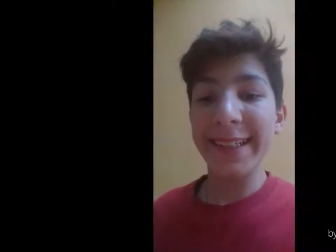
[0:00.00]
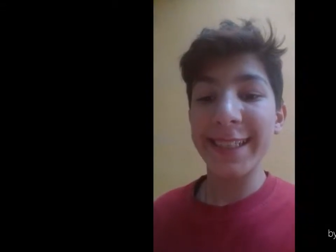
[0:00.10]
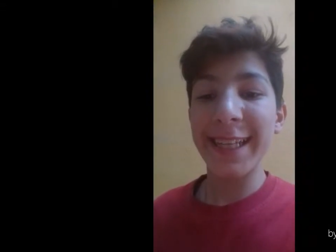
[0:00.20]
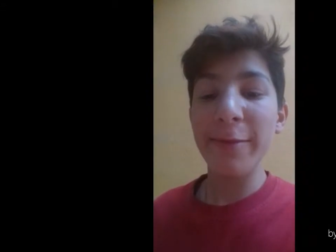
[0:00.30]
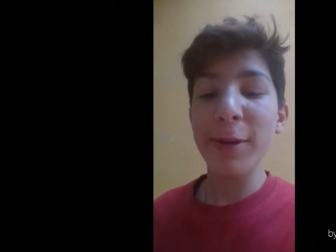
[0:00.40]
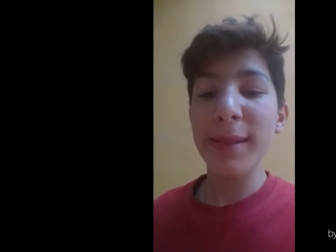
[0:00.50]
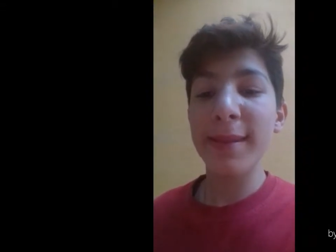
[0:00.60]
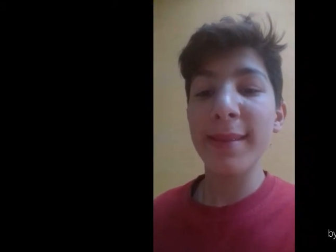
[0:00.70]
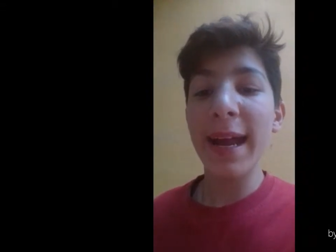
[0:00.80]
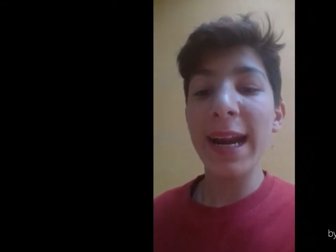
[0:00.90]
Arkadaşlar bugün
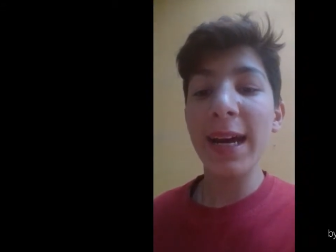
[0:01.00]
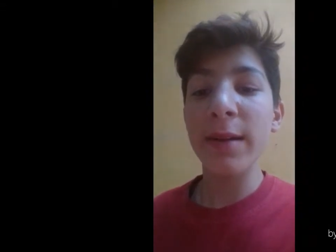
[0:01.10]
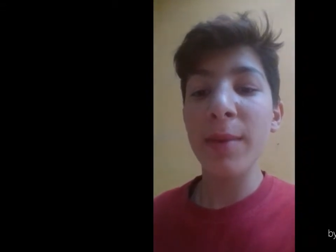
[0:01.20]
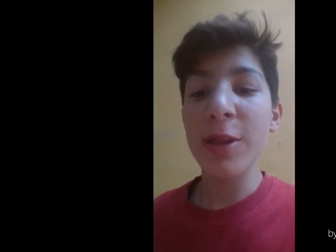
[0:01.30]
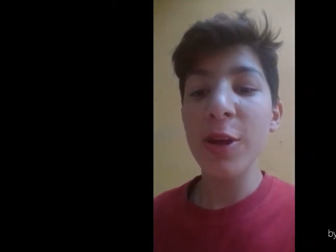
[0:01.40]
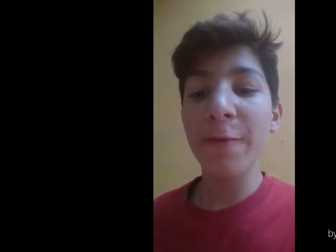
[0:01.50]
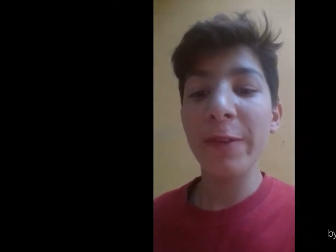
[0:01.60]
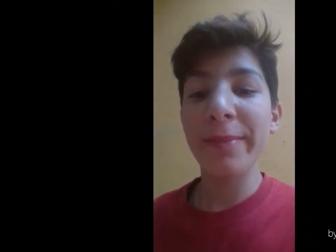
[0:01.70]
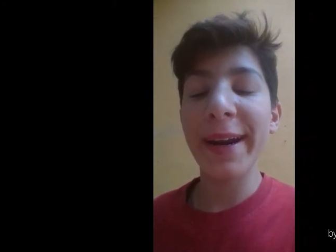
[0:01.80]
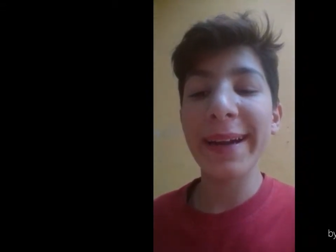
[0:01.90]
sizlerle animasyon
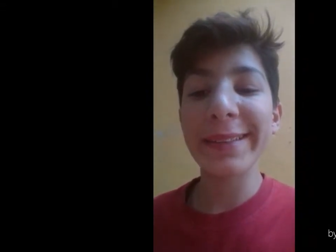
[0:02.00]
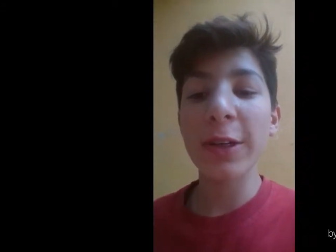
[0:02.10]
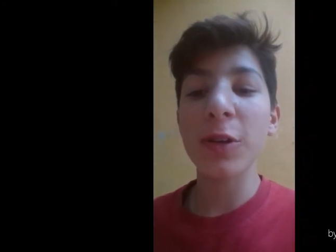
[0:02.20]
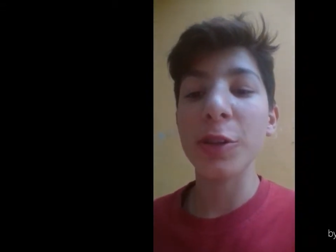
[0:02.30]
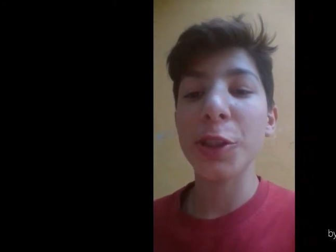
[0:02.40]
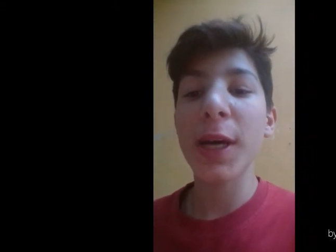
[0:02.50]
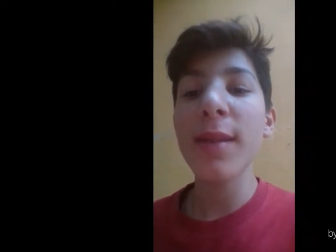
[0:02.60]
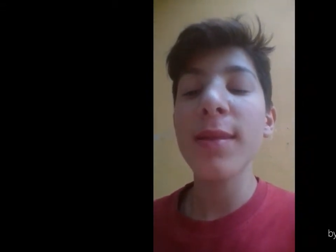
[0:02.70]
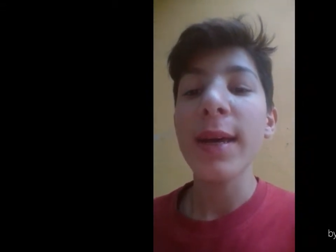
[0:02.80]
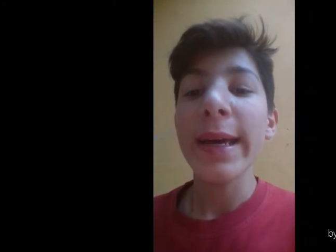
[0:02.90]
filmler hakkında
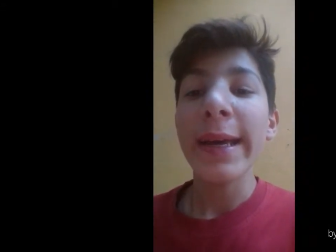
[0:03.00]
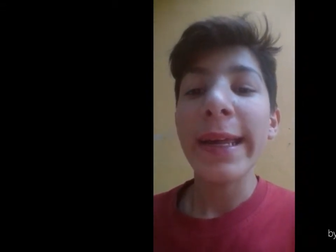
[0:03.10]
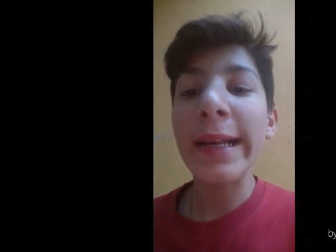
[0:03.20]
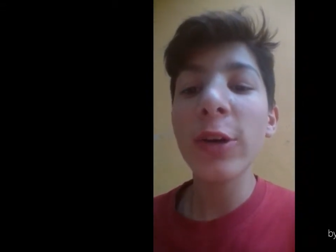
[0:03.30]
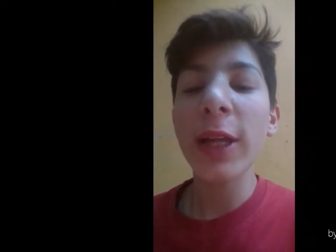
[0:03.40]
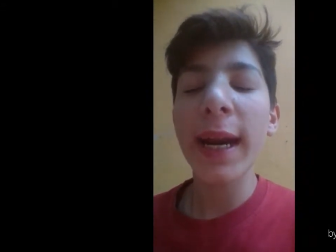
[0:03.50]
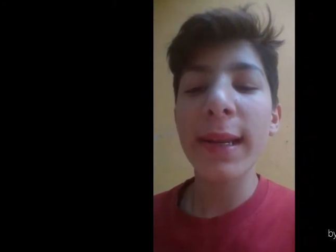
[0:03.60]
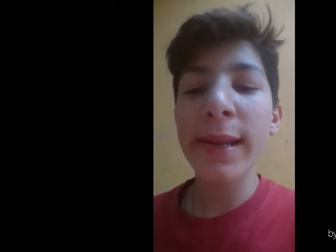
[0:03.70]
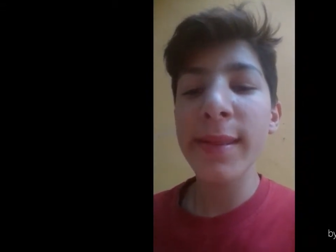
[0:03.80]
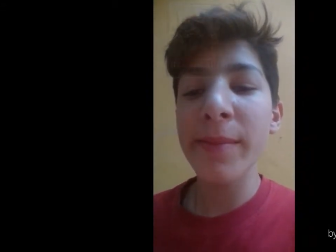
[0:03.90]
konuşacağız. İlk
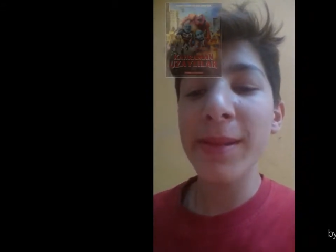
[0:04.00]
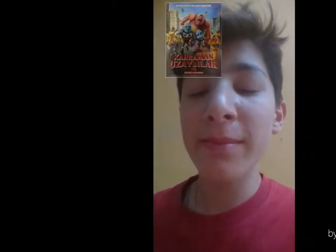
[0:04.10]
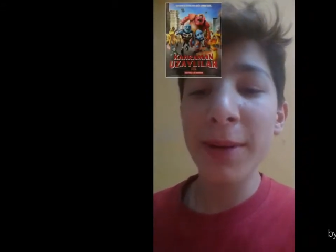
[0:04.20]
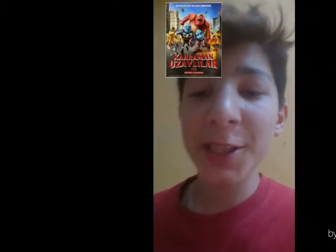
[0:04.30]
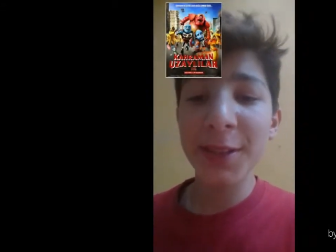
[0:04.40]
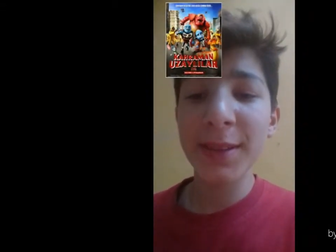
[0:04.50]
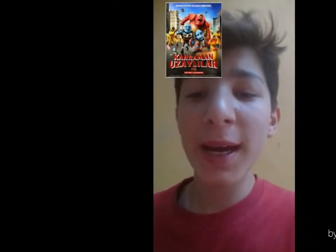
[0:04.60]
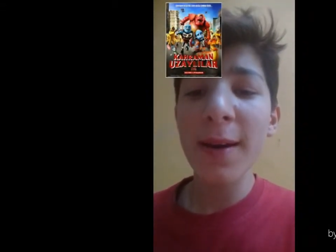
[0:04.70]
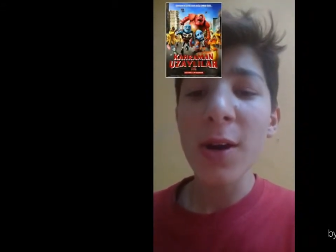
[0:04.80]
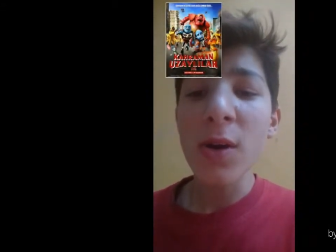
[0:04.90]
olarak listemizin
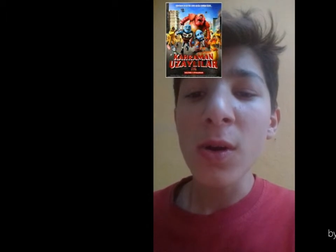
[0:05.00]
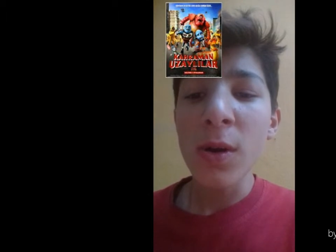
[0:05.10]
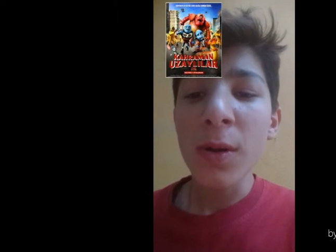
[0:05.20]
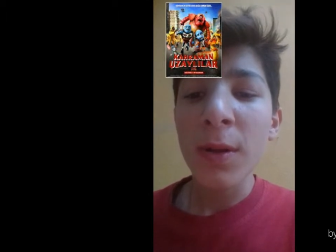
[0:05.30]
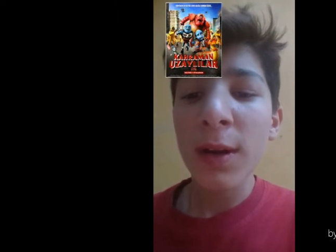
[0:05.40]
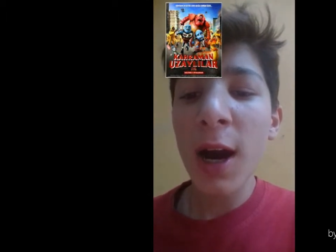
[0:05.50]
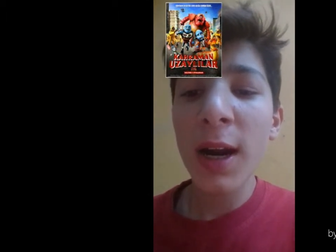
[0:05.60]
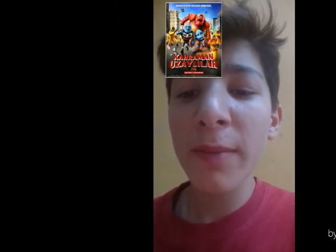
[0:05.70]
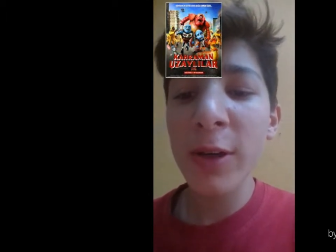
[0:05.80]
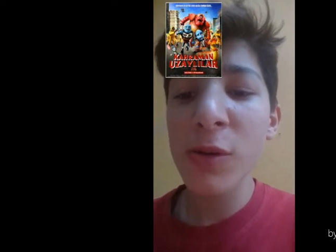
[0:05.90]
başında
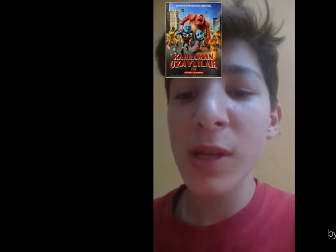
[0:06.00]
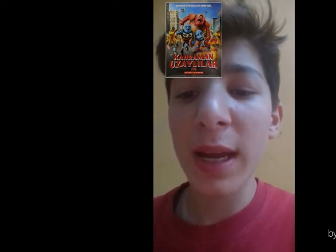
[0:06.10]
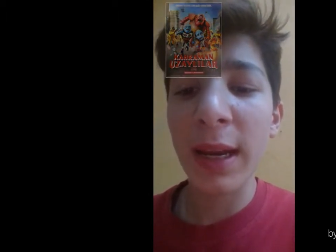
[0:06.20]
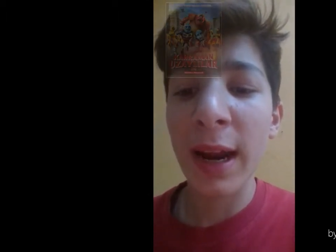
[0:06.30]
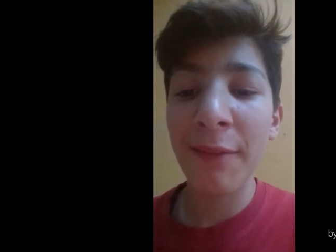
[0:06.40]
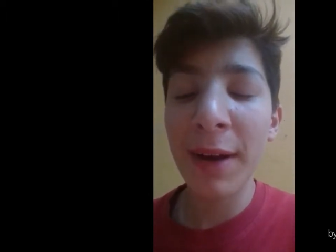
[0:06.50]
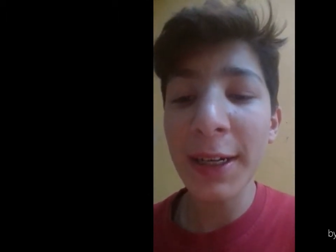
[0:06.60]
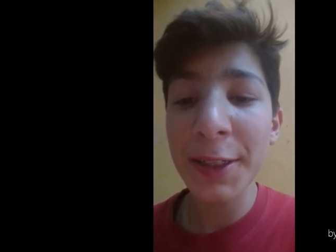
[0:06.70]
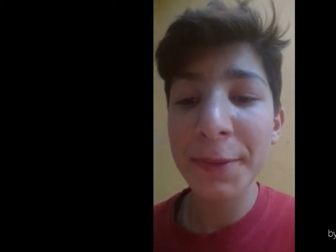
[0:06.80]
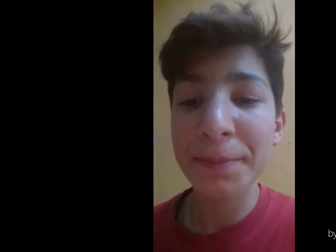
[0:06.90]
Kahraman Uzaylılar
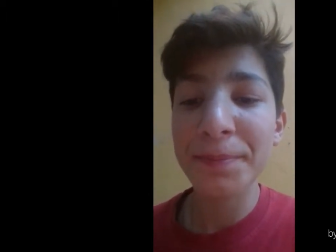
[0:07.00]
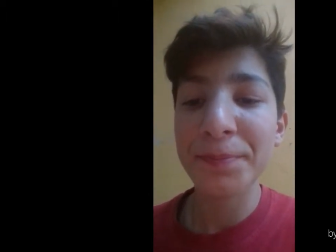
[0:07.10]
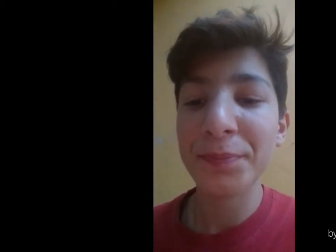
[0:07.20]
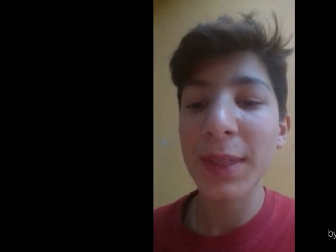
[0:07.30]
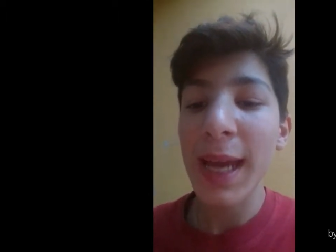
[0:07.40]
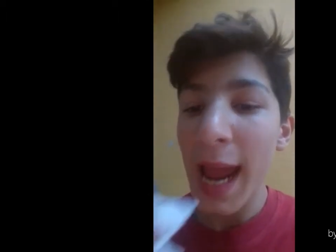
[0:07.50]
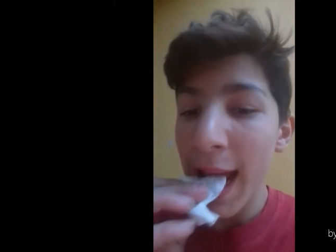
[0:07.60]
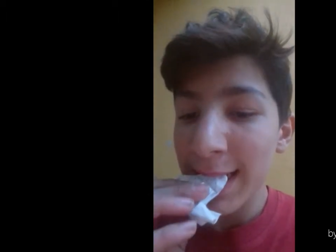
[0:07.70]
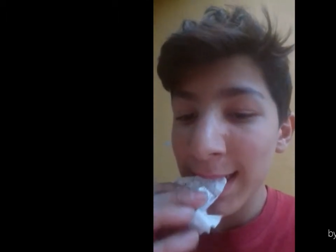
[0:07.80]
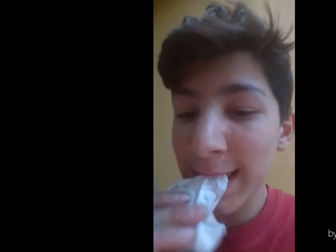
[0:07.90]
var.
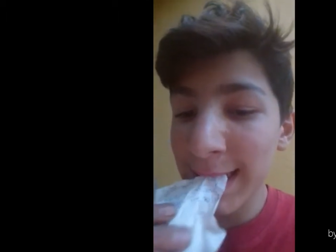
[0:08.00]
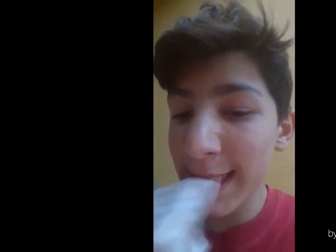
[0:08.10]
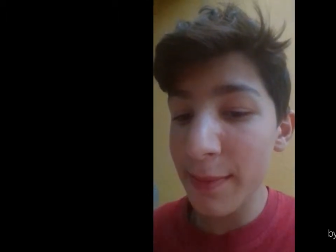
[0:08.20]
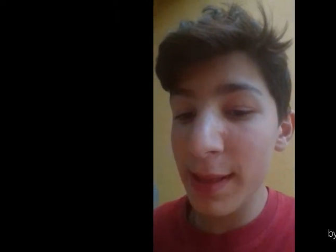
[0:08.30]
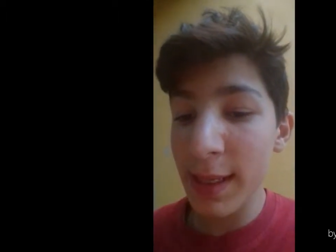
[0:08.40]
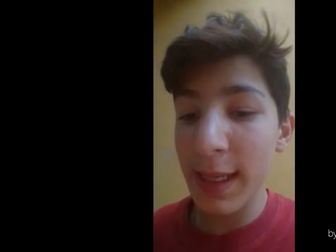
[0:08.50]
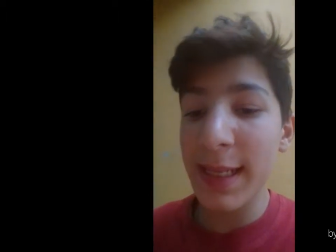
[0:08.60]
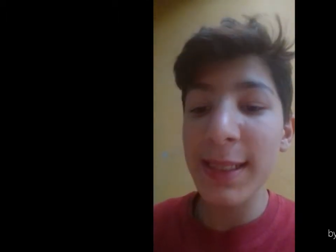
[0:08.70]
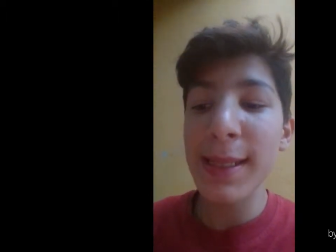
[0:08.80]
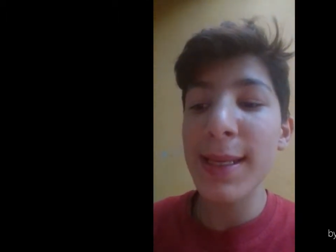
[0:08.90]
Listemizin
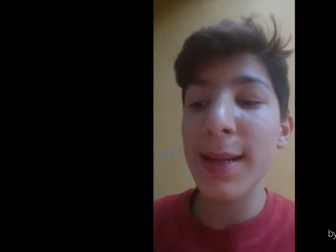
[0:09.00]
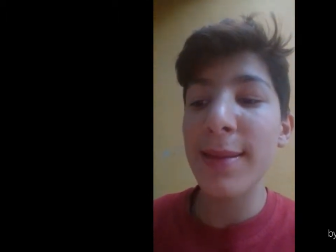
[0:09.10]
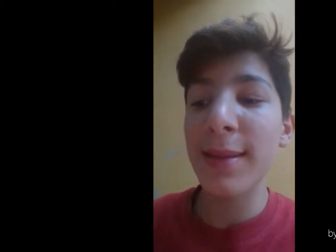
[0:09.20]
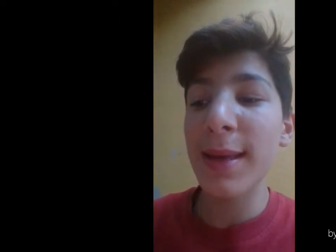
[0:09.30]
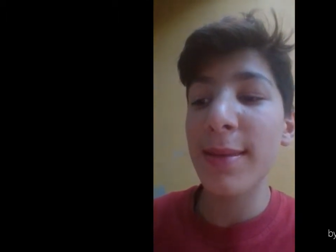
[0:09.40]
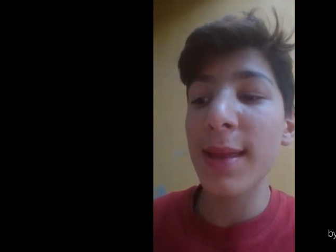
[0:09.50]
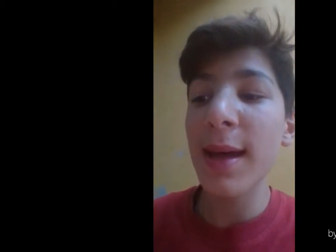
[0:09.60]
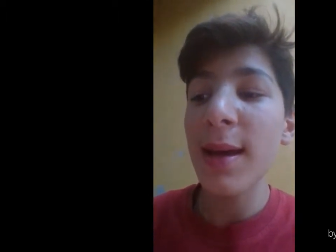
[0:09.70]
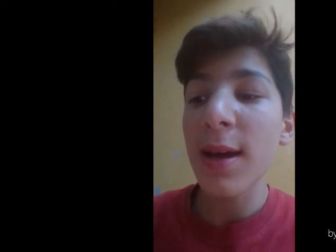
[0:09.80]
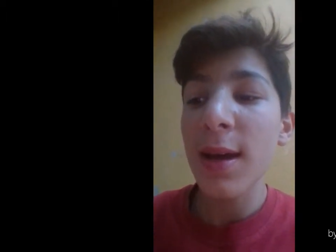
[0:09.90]
ikinci sırasında ise